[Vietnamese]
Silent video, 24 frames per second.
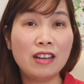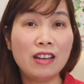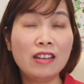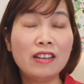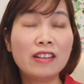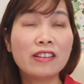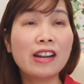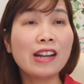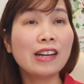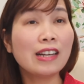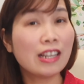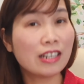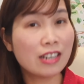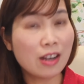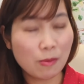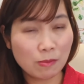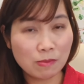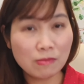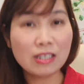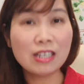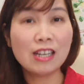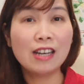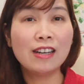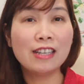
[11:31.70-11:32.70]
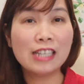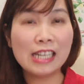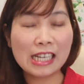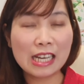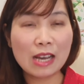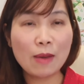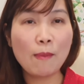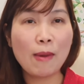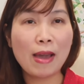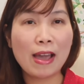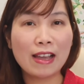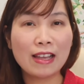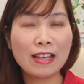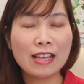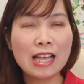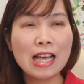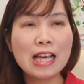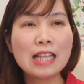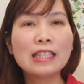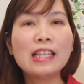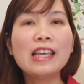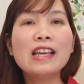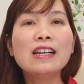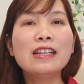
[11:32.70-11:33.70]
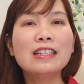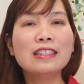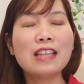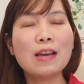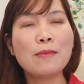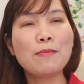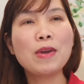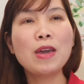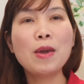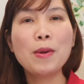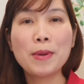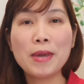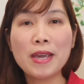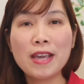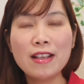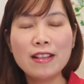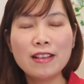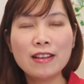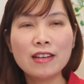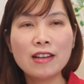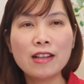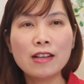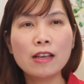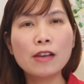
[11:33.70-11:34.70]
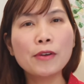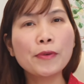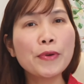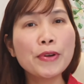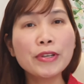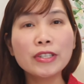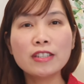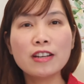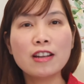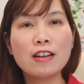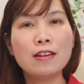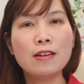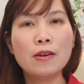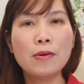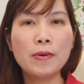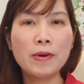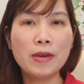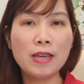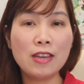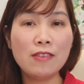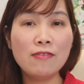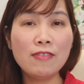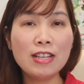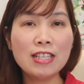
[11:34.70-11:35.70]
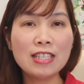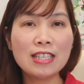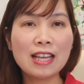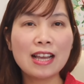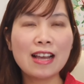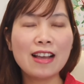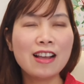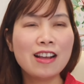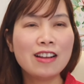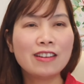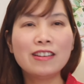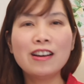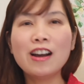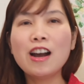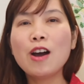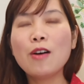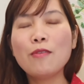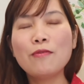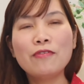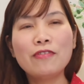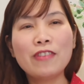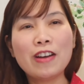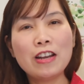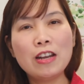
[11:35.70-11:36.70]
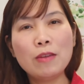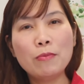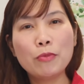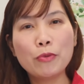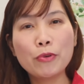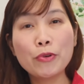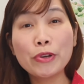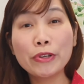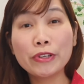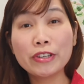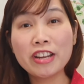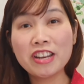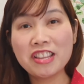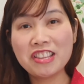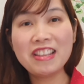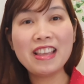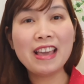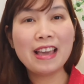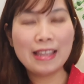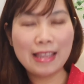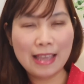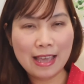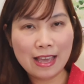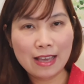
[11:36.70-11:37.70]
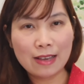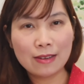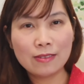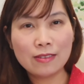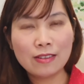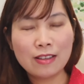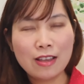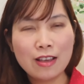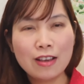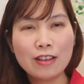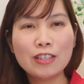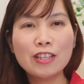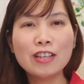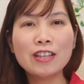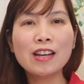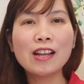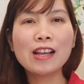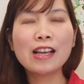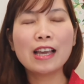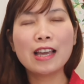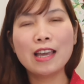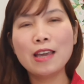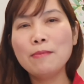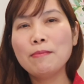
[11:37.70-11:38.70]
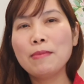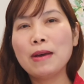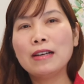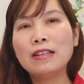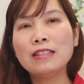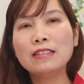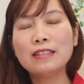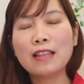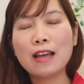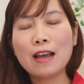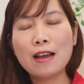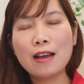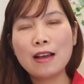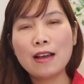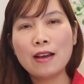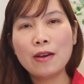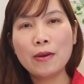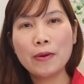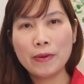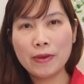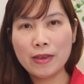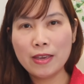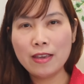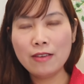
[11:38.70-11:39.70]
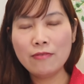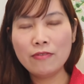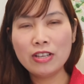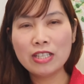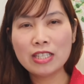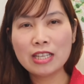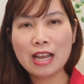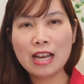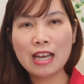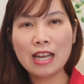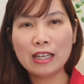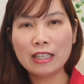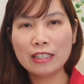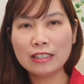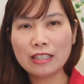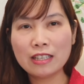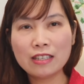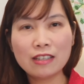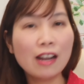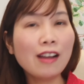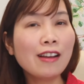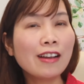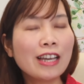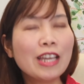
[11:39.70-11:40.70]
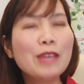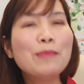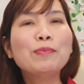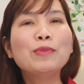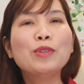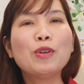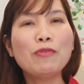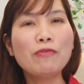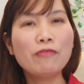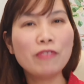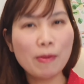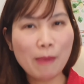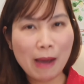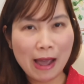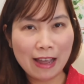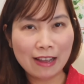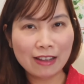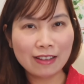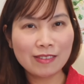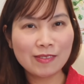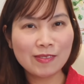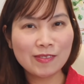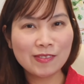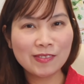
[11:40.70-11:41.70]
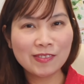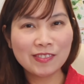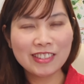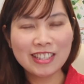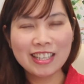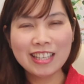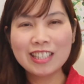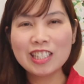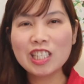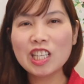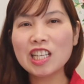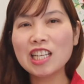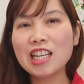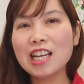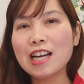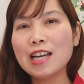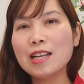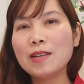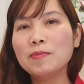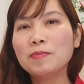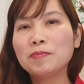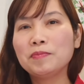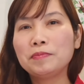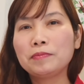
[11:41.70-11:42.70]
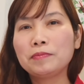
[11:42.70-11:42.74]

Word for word: rất là động trời đó các bạn thì người ta mới hủy cho nên cái quyết định hủy visa nó không phải là một quyết định nhà nhàng cho nên khi mà người ta hủy visa là người ta rất nghiêm túc với bạn cho nên